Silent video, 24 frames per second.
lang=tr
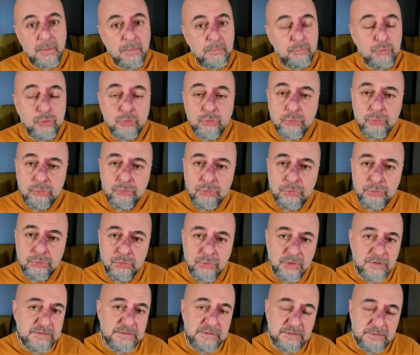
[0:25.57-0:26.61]
Mümkündür,
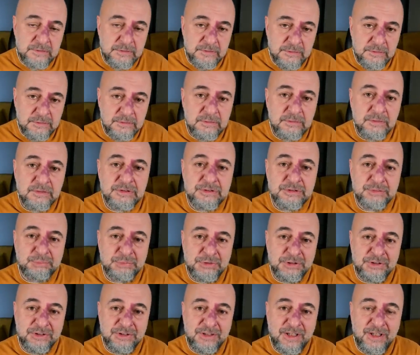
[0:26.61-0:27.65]
olasılıktır.
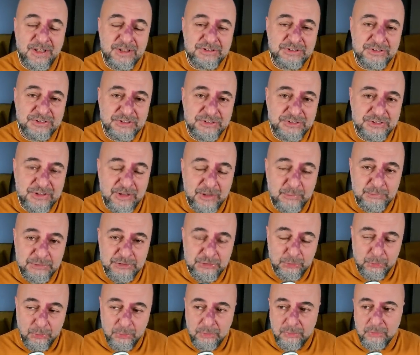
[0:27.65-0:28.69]
Hiçbir karşı çıkacağım bir
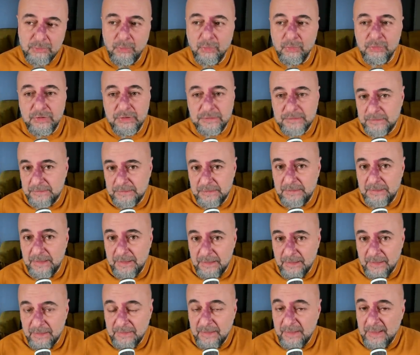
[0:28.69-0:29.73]
şey yok. Onları da dinleyin
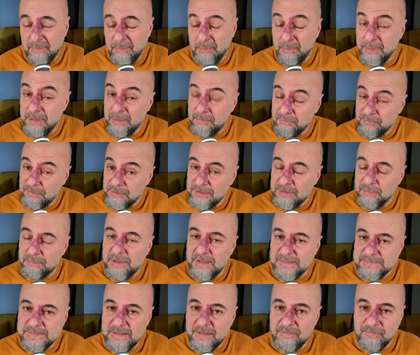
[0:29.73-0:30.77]
anlayın ama benim fikrim
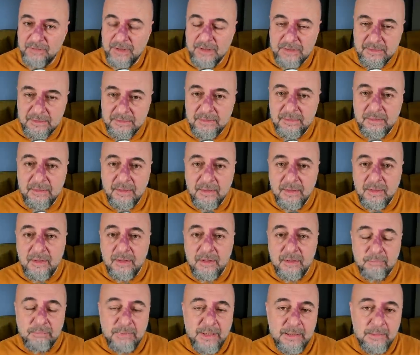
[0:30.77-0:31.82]
biraz daha farklı.
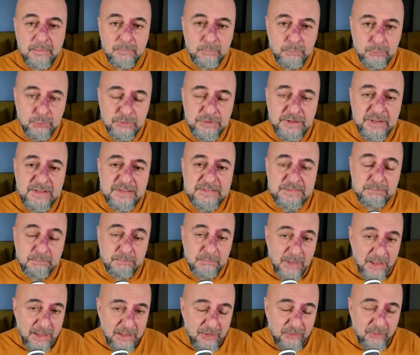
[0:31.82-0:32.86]
Ben bu kez
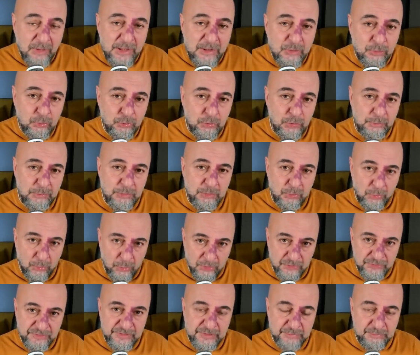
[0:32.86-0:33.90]
makroekonomik
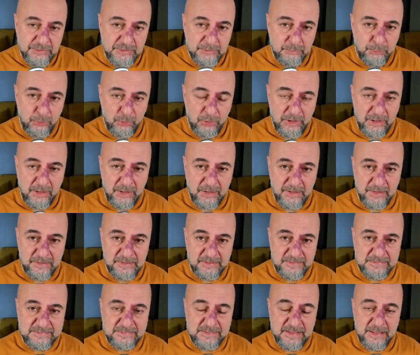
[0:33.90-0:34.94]
ortamın böyle
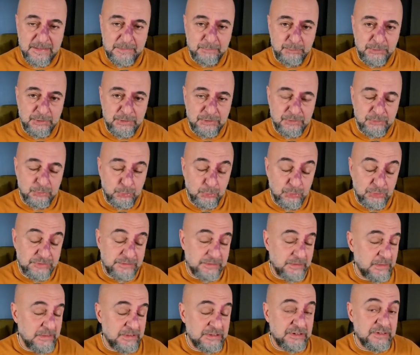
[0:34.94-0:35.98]
ani sert bir
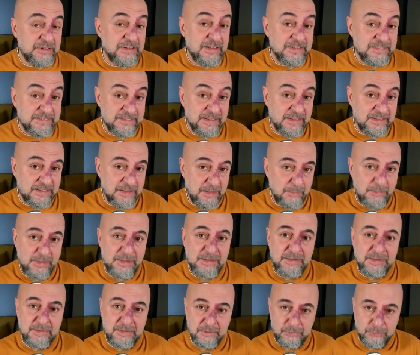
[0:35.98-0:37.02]
yükselişi
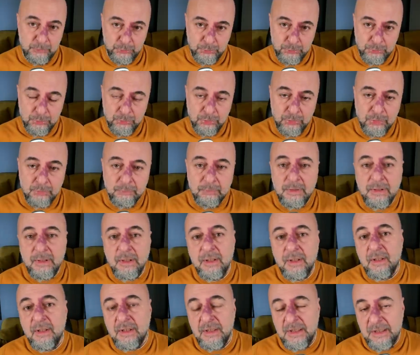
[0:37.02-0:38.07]
desteklemediğini düşünüyorum.
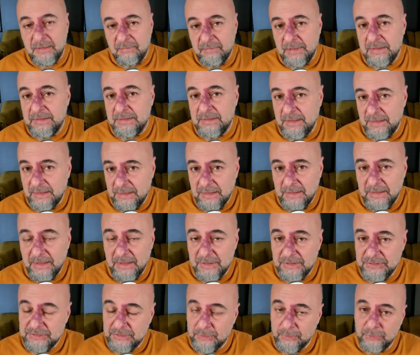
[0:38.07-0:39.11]
Evet geriye
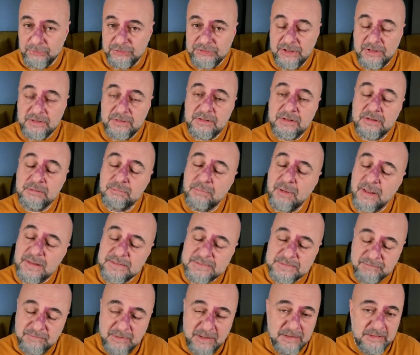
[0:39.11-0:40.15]
gelişler olacaktır.
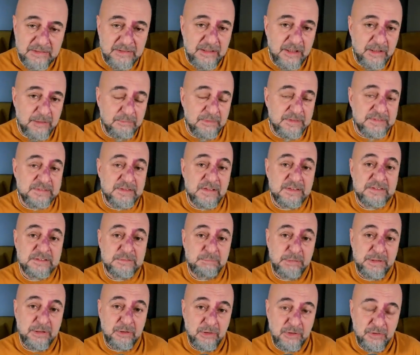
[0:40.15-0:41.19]
Bazı varlıklar bazında
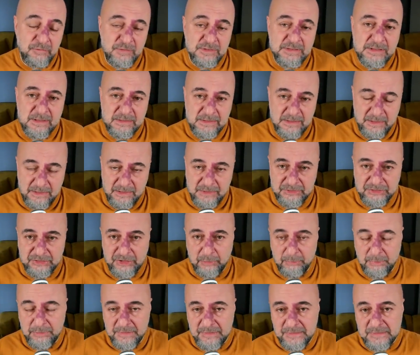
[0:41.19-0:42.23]
spekülatif ataklar
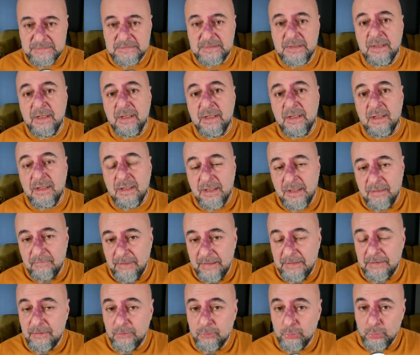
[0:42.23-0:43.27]
yaşayabiliriz.
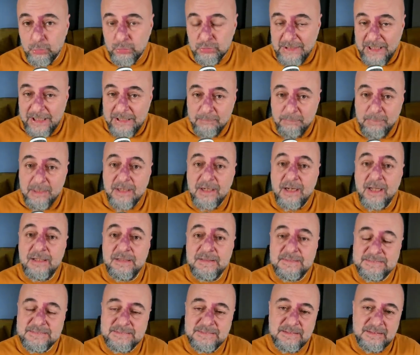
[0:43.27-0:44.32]
Evet düzeltme
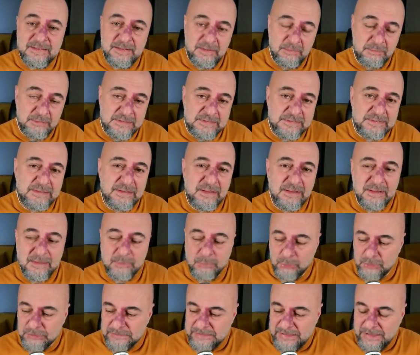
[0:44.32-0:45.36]
rallisi dediğimiz hani
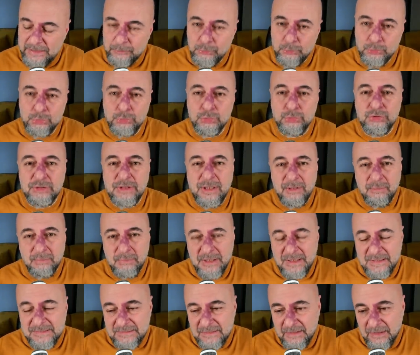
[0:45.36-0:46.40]
bu sert düşüşten
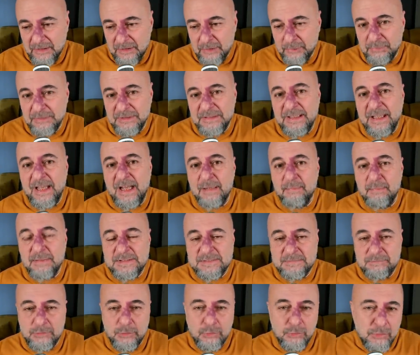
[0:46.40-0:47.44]
biraz alımın
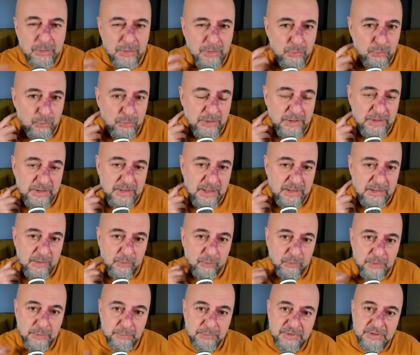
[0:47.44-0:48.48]
gelmesi ve yukarı doğru hareketler
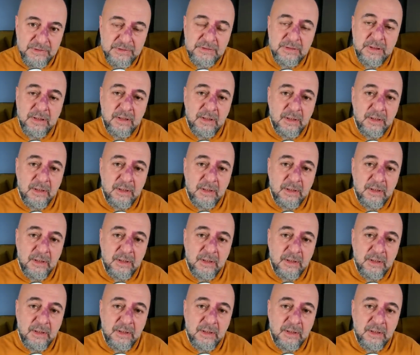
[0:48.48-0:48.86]
olabilir.